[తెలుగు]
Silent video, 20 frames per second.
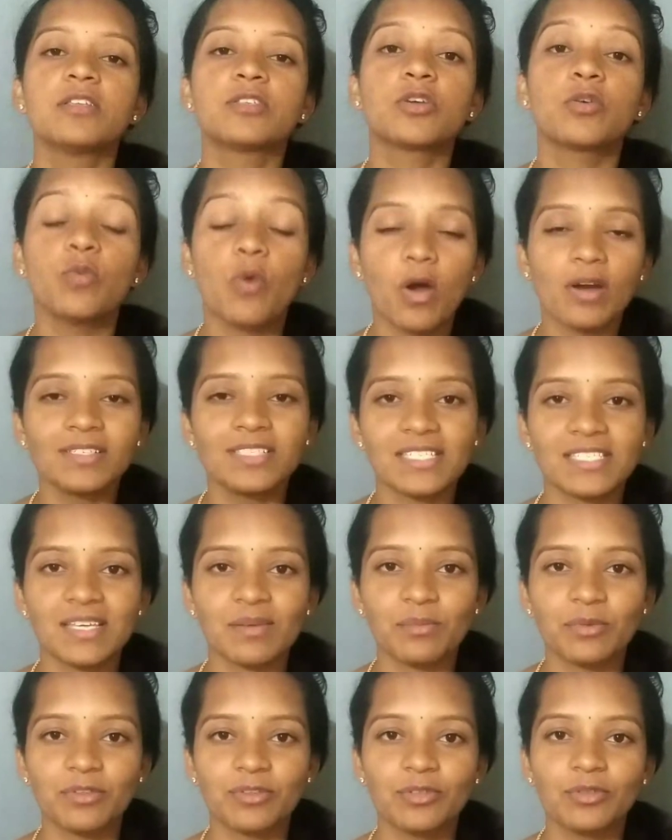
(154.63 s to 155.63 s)
సో వాచ్
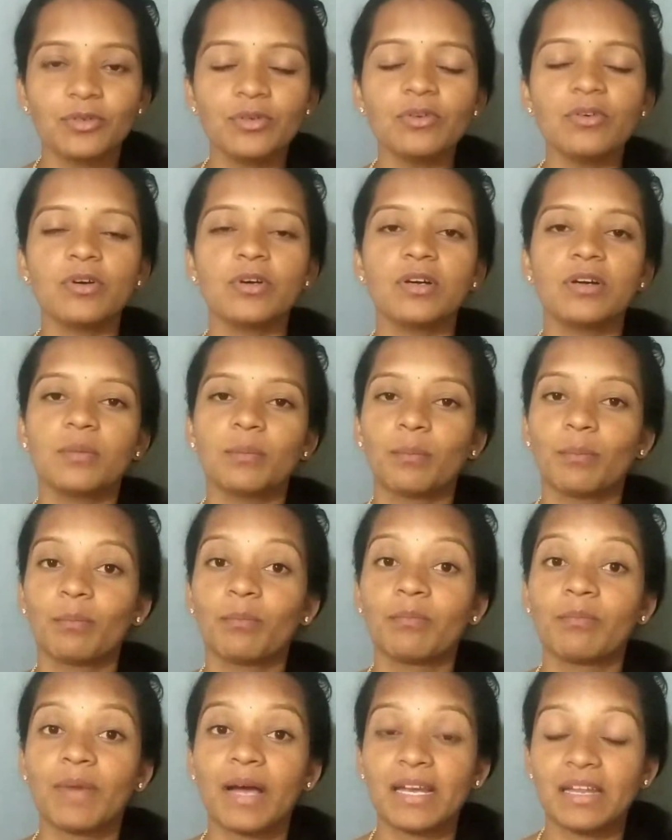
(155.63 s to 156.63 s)
చేసే ముందు
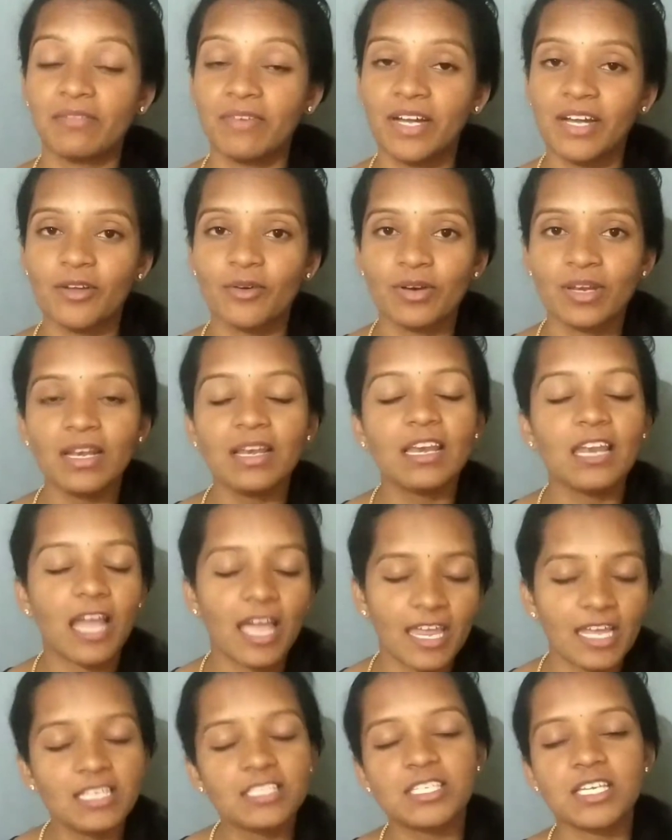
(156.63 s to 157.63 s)
మన వీడియోని
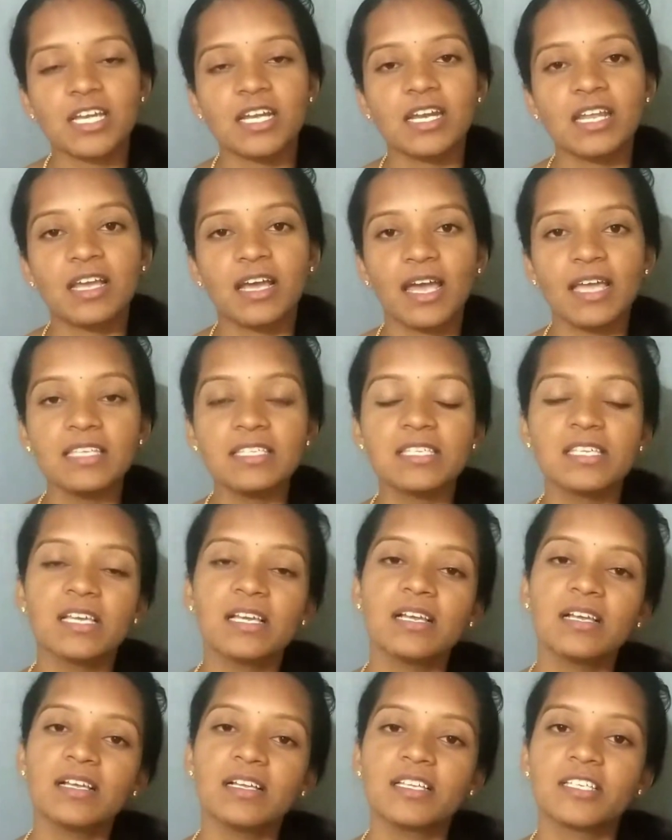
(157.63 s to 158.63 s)
లైక్ చేయండి గైస్
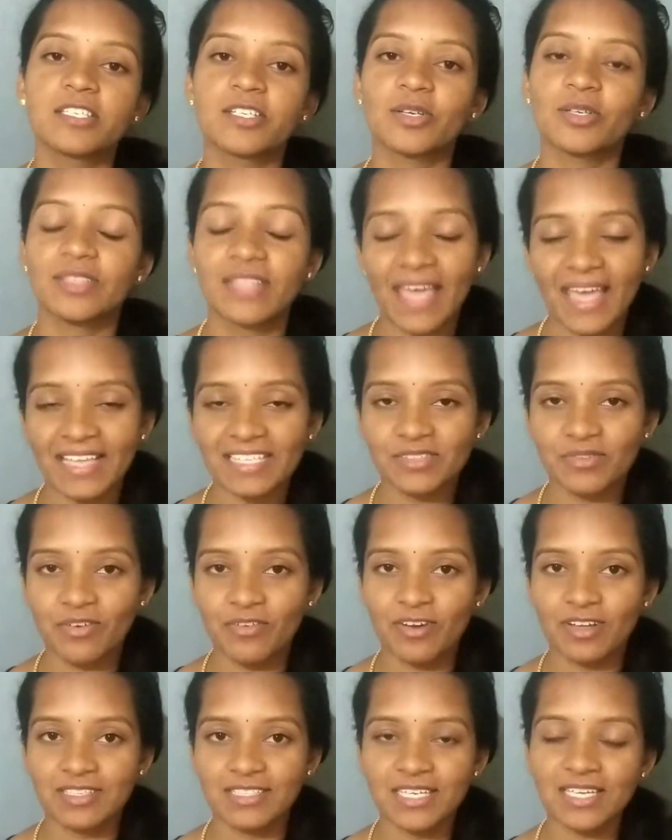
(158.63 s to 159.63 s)
సో థ్యాంక్స్
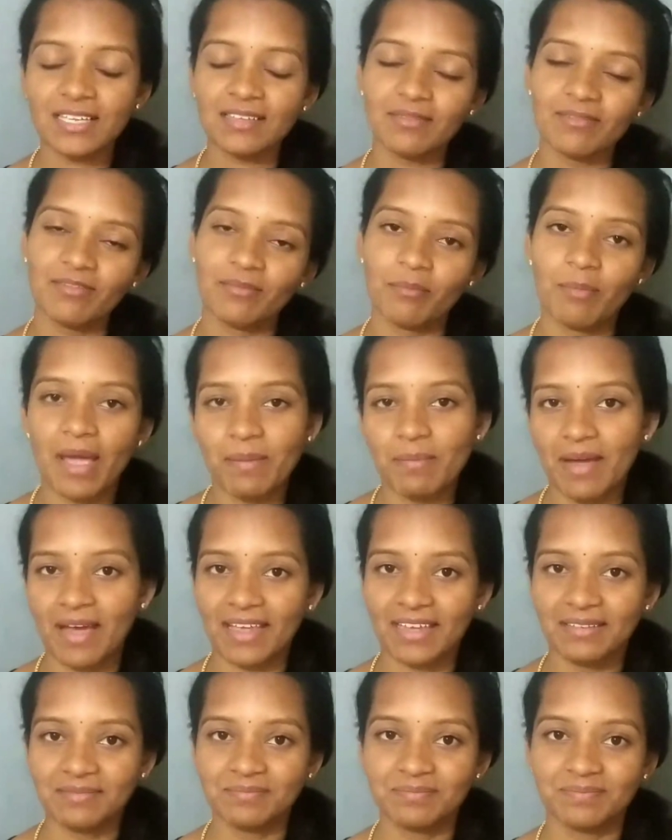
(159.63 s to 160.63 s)
ఫర్ వాచింగ్ బాయ్
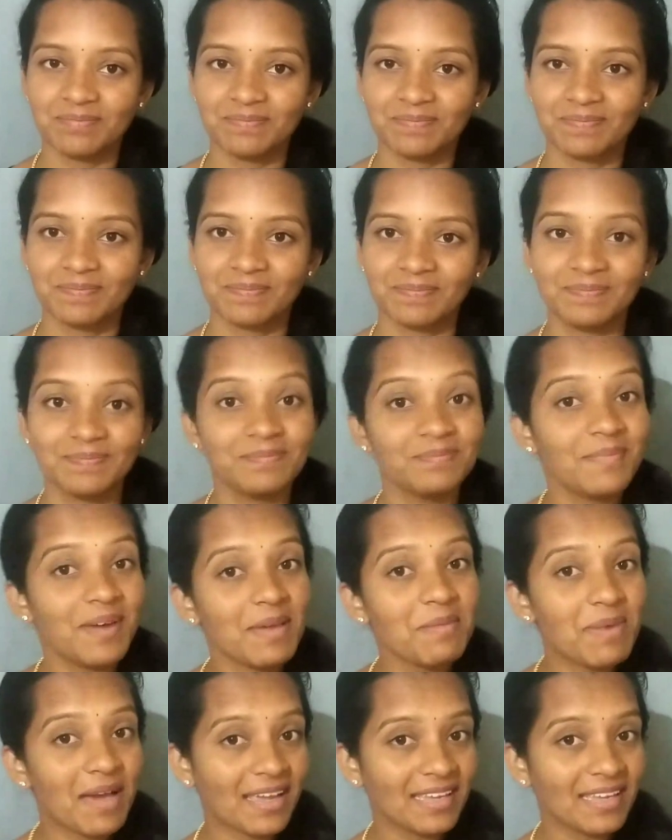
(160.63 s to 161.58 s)
బాయ్ బాయ్